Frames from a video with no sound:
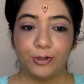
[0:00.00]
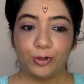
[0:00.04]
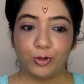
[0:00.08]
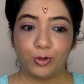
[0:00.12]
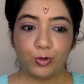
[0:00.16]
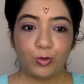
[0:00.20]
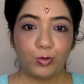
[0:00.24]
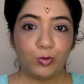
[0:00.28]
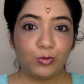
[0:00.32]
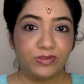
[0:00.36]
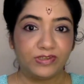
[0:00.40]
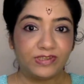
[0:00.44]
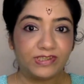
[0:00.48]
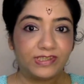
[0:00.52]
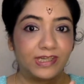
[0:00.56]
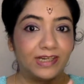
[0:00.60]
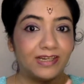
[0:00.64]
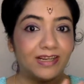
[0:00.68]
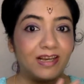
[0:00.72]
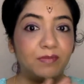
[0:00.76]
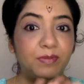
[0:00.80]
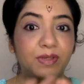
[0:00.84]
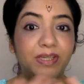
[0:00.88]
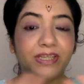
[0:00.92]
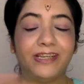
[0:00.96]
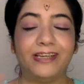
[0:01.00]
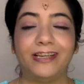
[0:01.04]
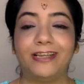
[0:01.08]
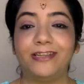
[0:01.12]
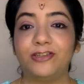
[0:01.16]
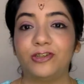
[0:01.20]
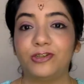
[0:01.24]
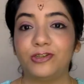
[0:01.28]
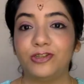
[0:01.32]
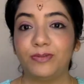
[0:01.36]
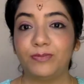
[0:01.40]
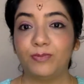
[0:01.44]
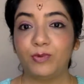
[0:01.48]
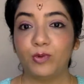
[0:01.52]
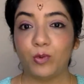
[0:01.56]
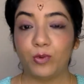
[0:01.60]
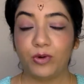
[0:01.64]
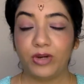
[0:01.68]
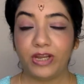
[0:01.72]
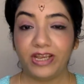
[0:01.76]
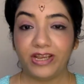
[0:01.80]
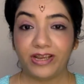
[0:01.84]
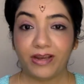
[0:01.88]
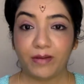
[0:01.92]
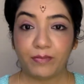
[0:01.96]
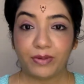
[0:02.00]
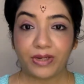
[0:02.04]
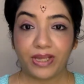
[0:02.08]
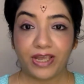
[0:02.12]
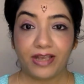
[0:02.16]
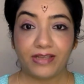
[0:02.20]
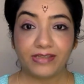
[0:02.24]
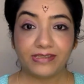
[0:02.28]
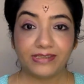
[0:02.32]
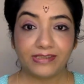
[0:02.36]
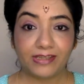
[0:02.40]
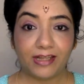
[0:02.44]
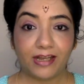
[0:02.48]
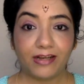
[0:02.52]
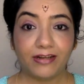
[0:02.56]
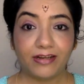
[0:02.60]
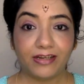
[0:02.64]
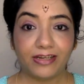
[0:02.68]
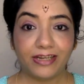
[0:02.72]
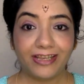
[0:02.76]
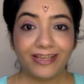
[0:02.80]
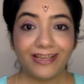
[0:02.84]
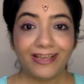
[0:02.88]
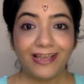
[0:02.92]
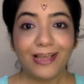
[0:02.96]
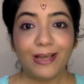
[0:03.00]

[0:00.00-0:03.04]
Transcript: तो ज़रा भी रिलेशनशिप तोड़ने का प्रयास ना करें